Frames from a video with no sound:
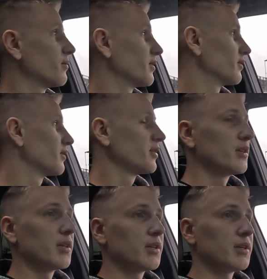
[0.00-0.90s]
блин,
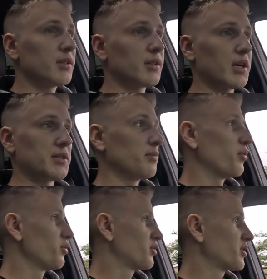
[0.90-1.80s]
тратить
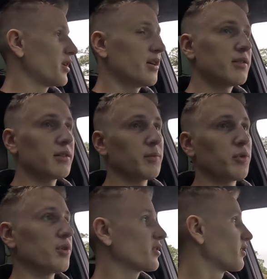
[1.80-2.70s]
полчаса на
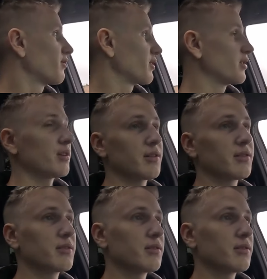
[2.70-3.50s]
поиски квартиры.